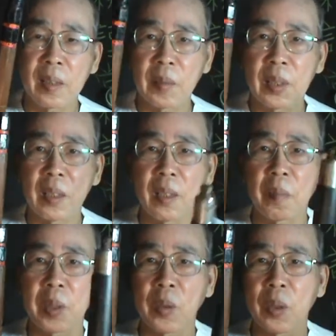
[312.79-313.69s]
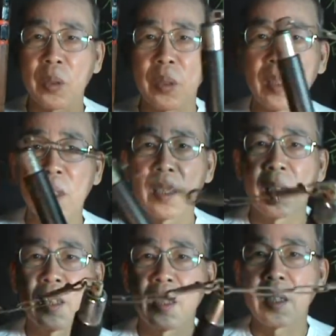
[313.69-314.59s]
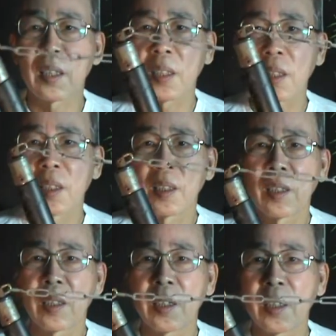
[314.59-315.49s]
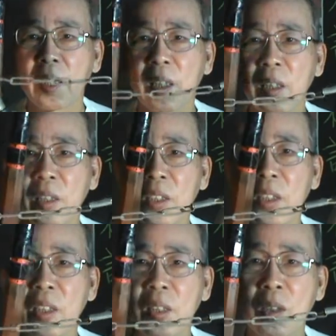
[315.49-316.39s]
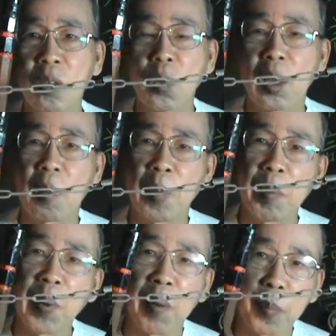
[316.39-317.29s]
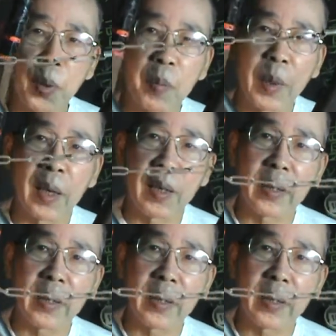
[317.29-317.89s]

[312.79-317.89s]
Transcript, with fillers: 外销到美国去，啊，那真的是赚的盆满钵满啊！